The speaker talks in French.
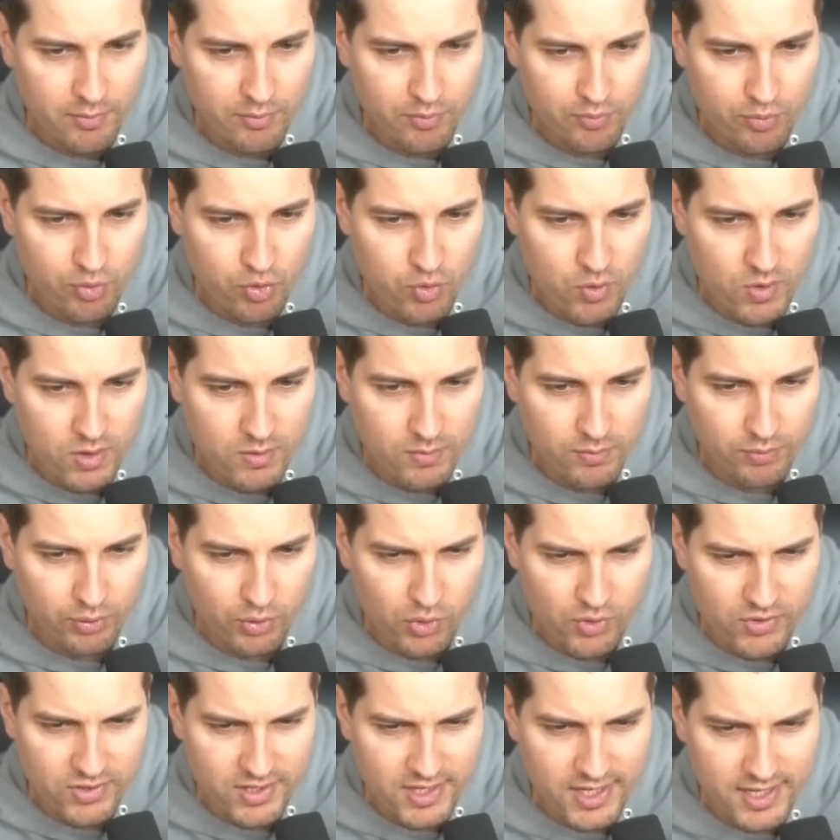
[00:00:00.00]
puis
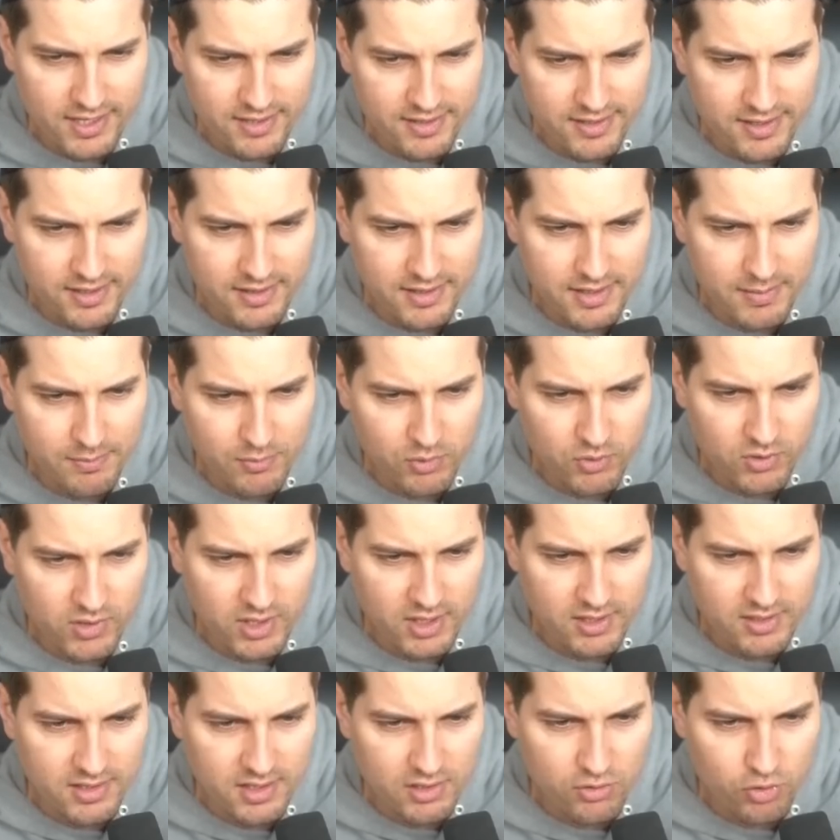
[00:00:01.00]
plus un cinquième monstre
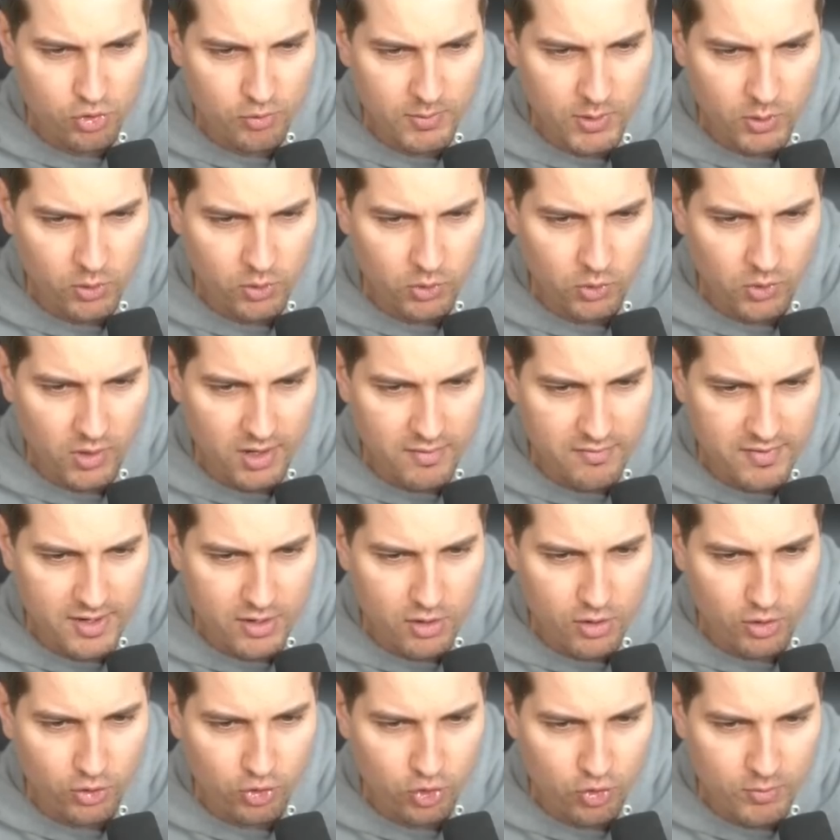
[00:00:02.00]
x6 numéro dont la
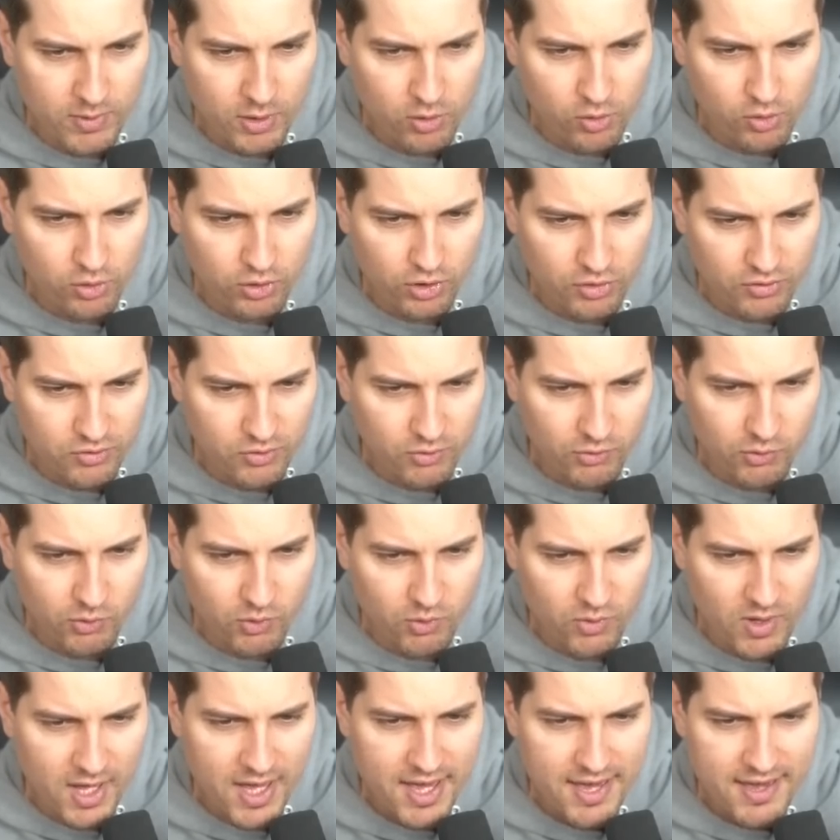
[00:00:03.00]
valeur numéro dans son
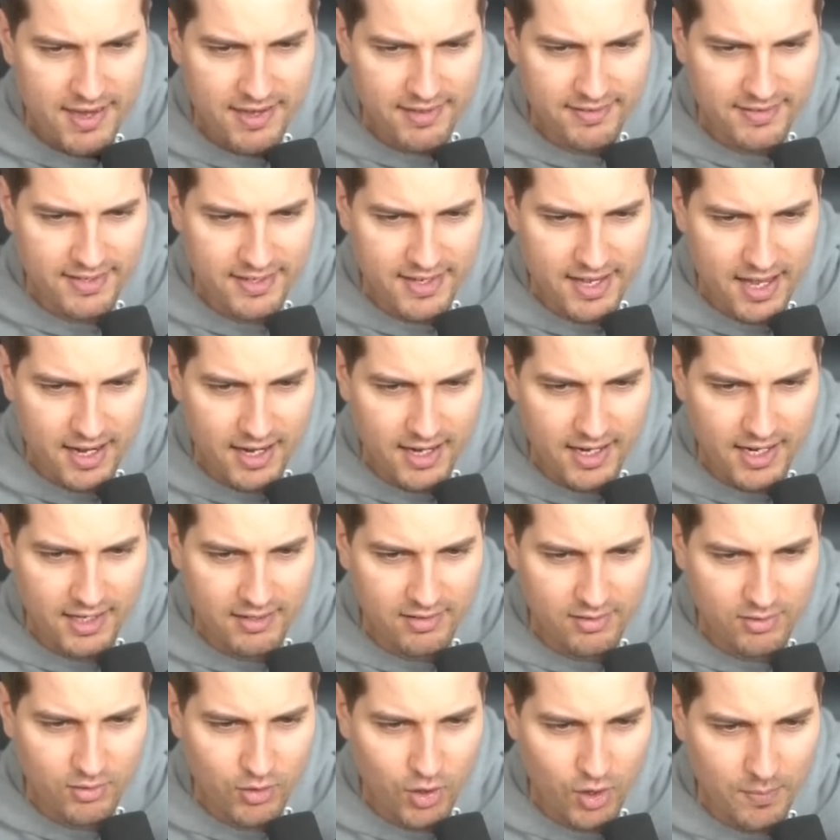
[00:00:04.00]
nom est égale à la
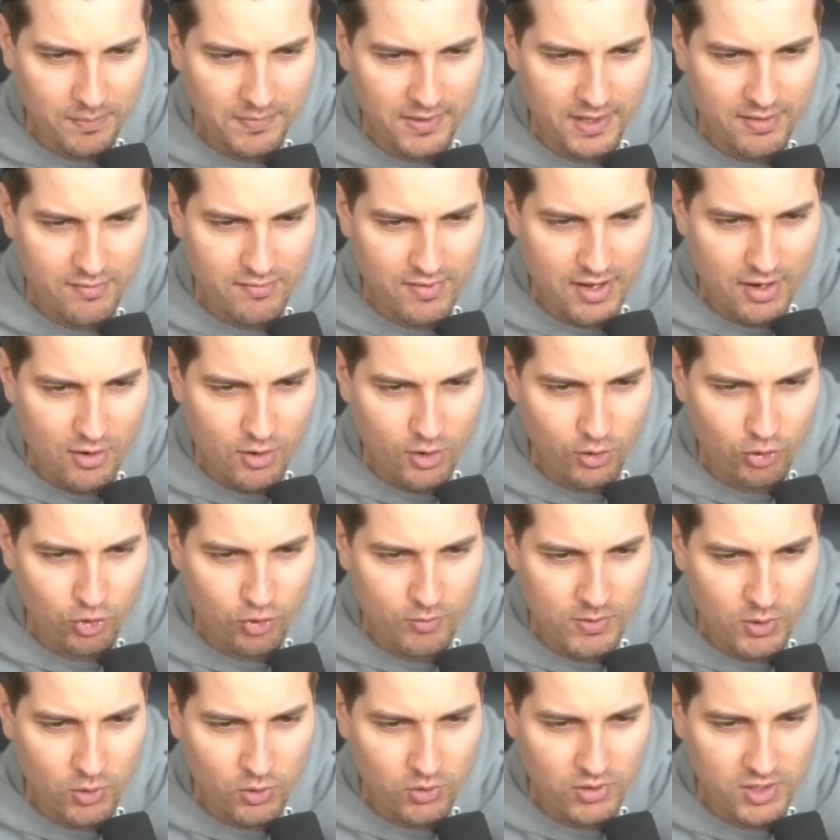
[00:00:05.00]
somme des valeurs
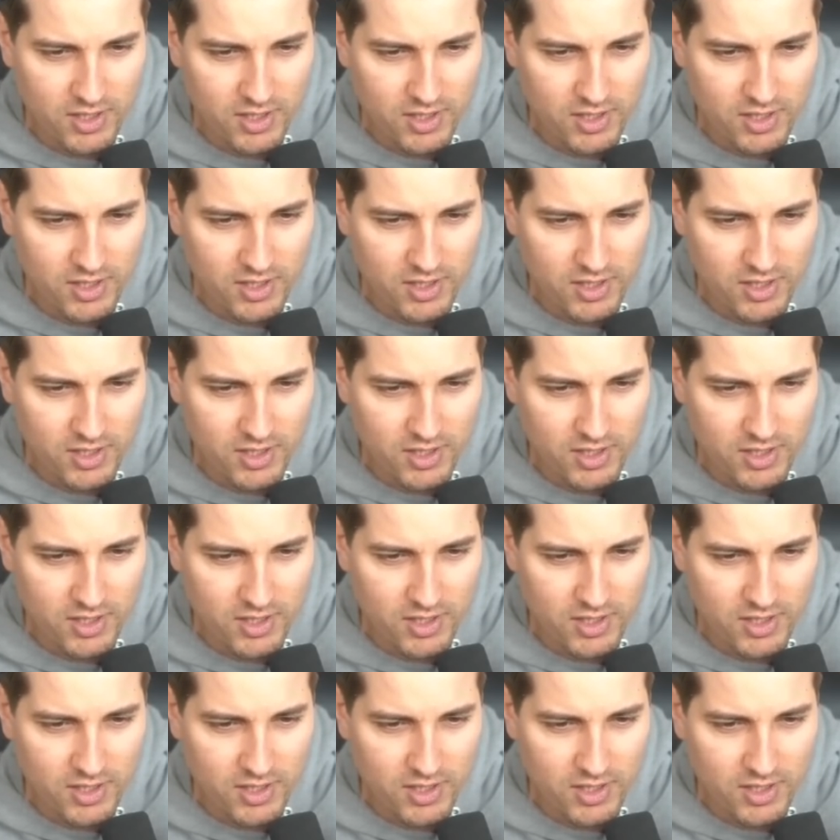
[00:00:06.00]
numéro des